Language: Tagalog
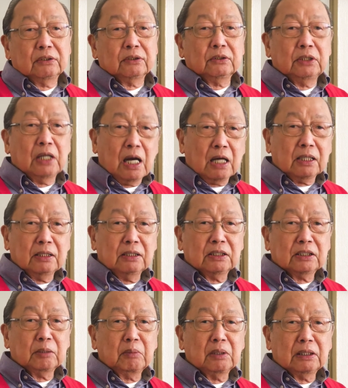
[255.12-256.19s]
Tiyak na
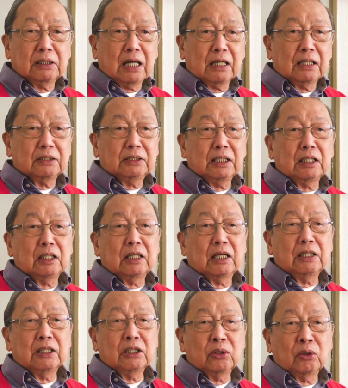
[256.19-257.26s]
sa mga darating na
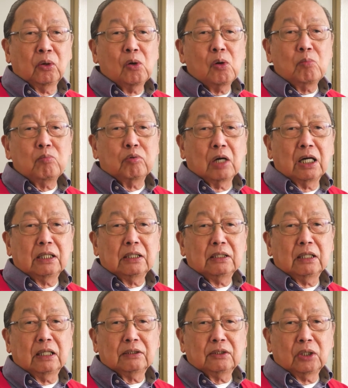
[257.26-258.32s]
linggo, buwan
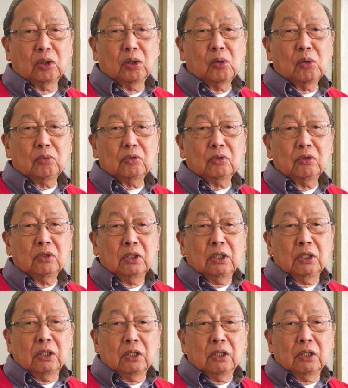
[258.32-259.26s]
at taon